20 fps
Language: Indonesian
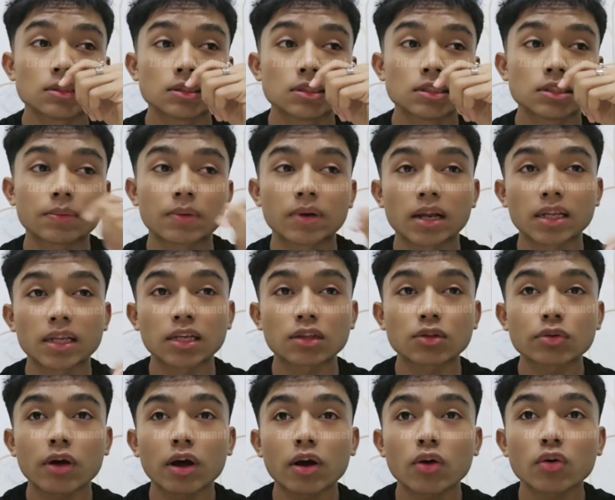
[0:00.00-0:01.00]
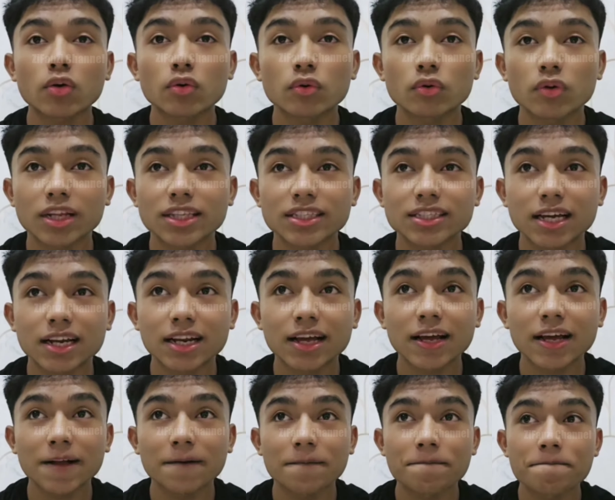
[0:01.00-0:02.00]
sebenarnya itu aku
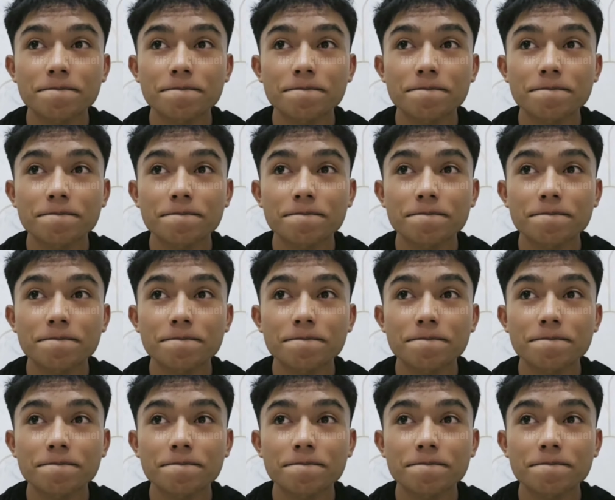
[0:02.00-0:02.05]
rencana